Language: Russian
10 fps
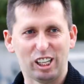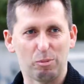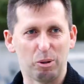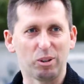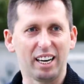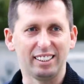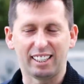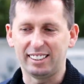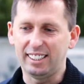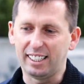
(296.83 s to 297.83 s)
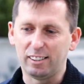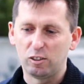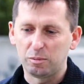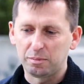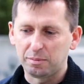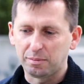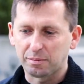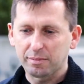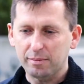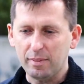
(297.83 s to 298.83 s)
как бы Украина, Россия.
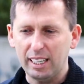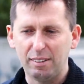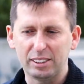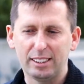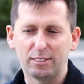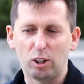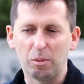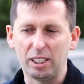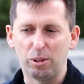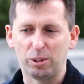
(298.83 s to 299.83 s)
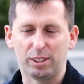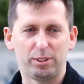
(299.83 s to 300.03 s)
И в основном они уже